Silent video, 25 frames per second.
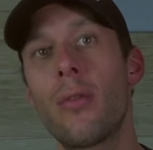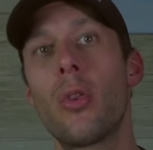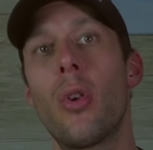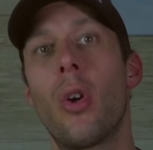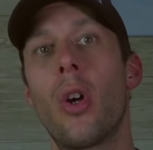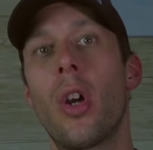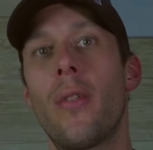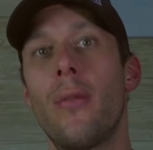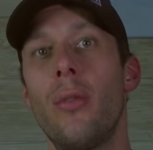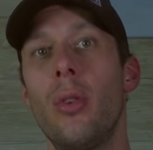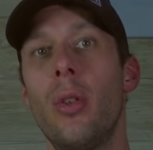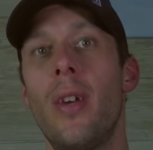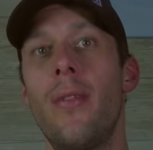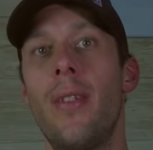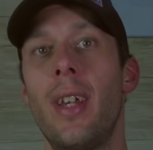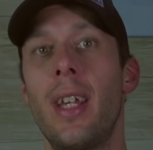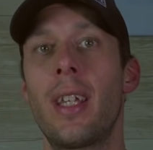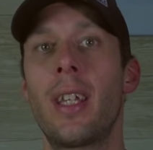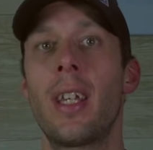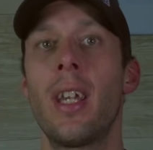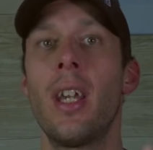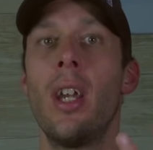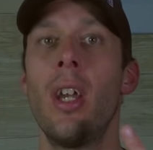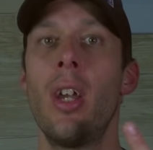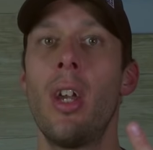ils sont revenus
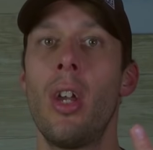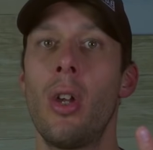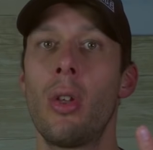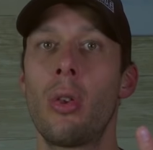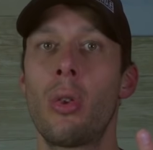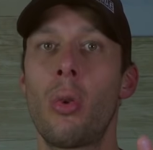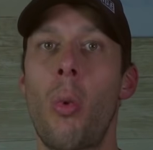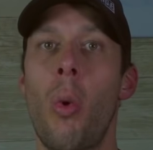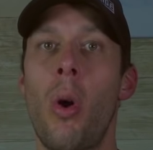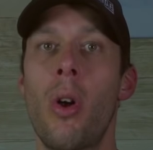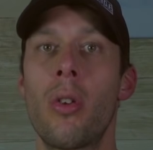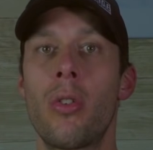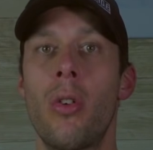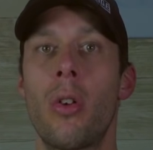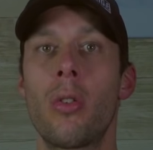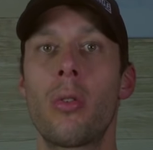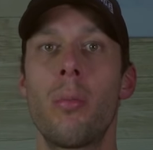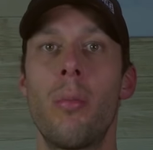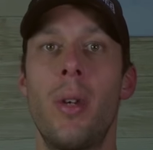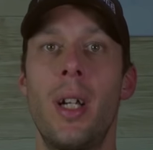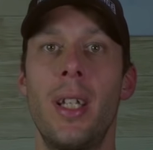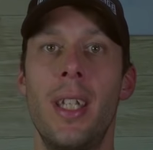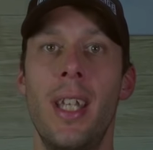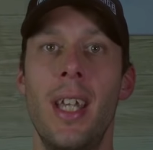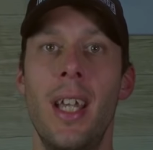avec trois autres
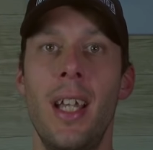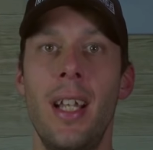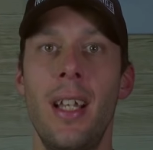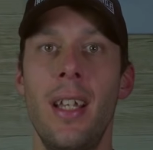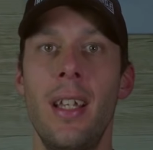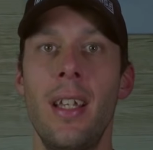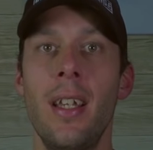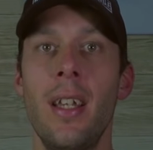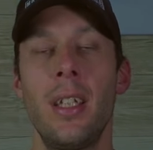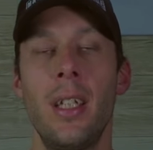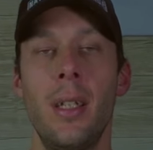modèles.